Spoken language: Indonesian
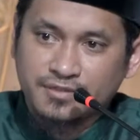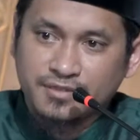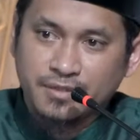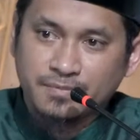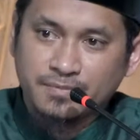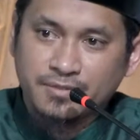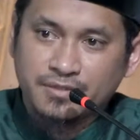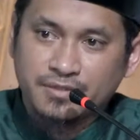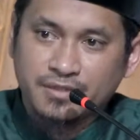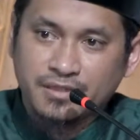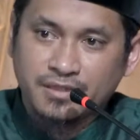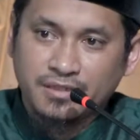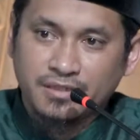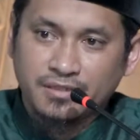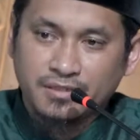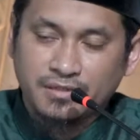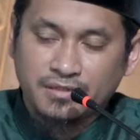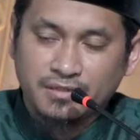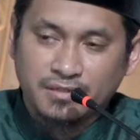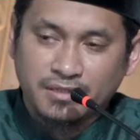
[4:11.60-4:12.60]

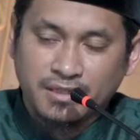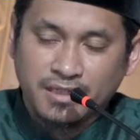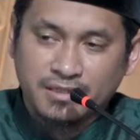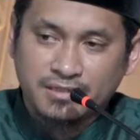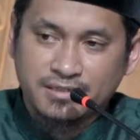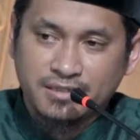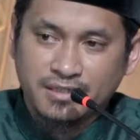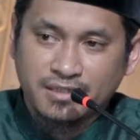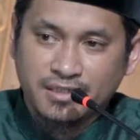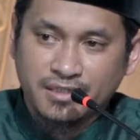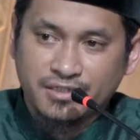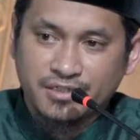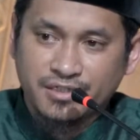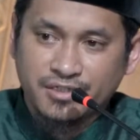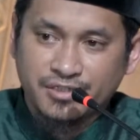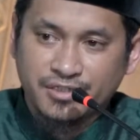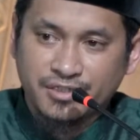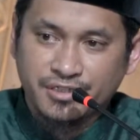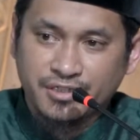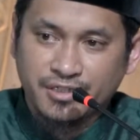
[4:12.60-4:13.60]
seperti Raja
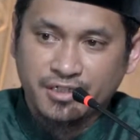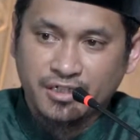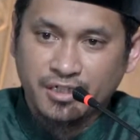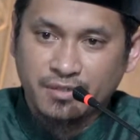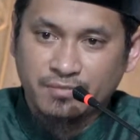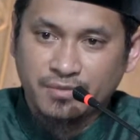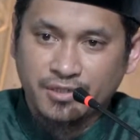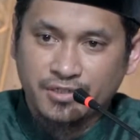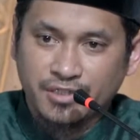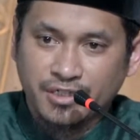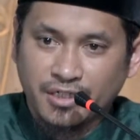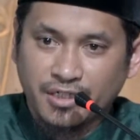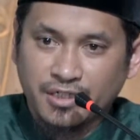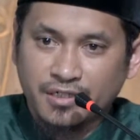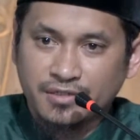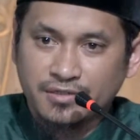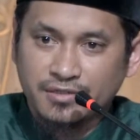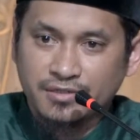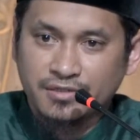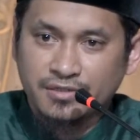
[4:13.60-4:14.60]
Najasyi dari Habasyah
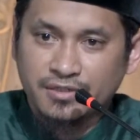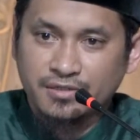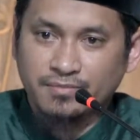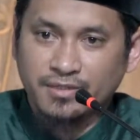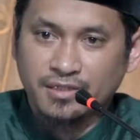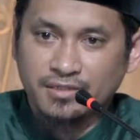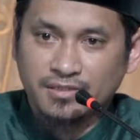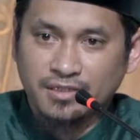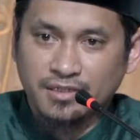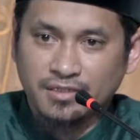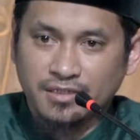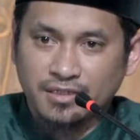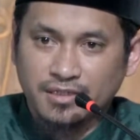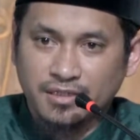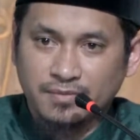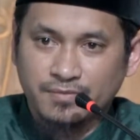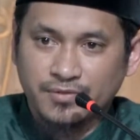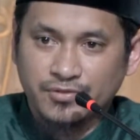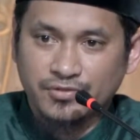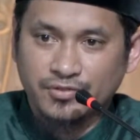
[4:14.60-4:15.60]
semasa dengan
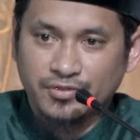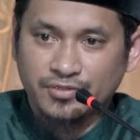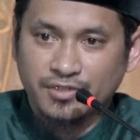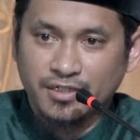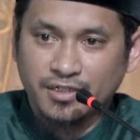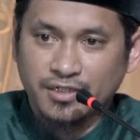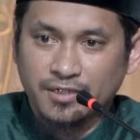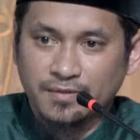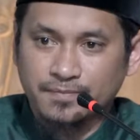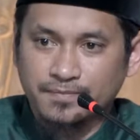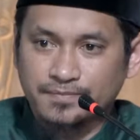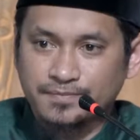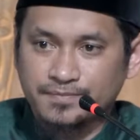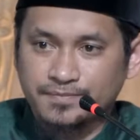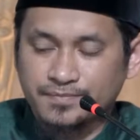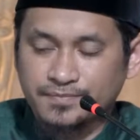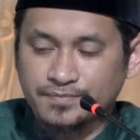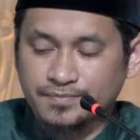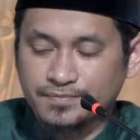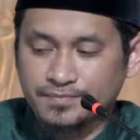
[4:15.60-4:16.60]
Nabi SAW
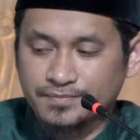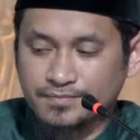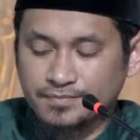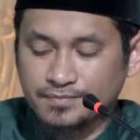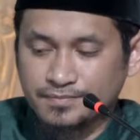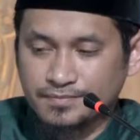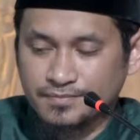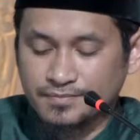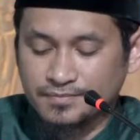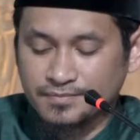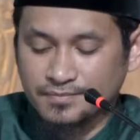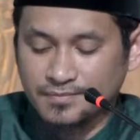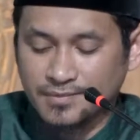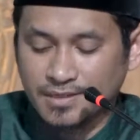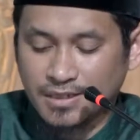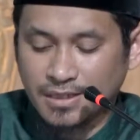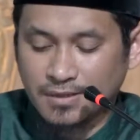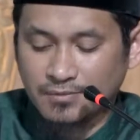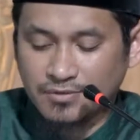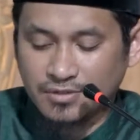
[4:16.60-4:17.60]

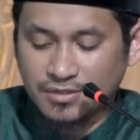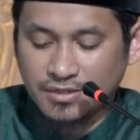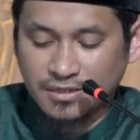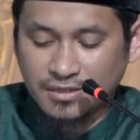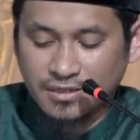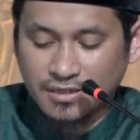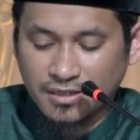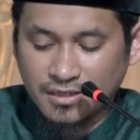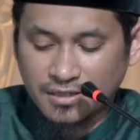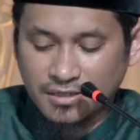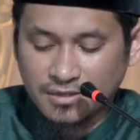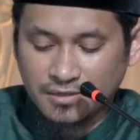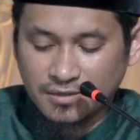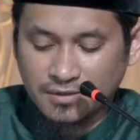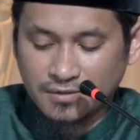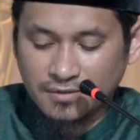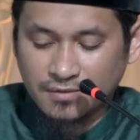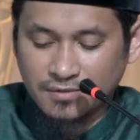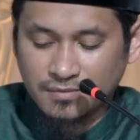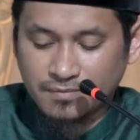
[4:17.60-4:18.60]
namun tidak
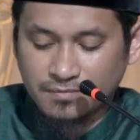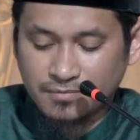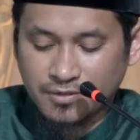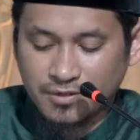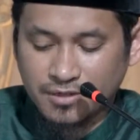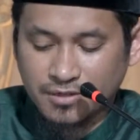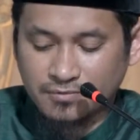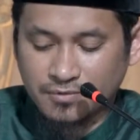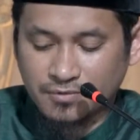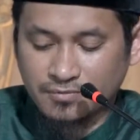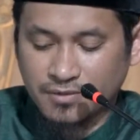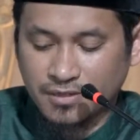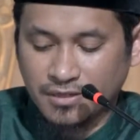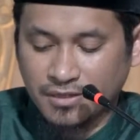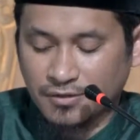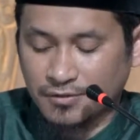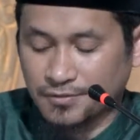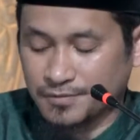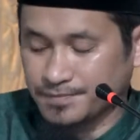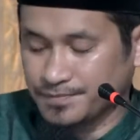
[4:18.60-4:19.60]
bertemu
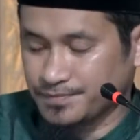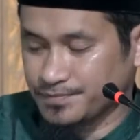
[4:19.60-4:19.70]
beliau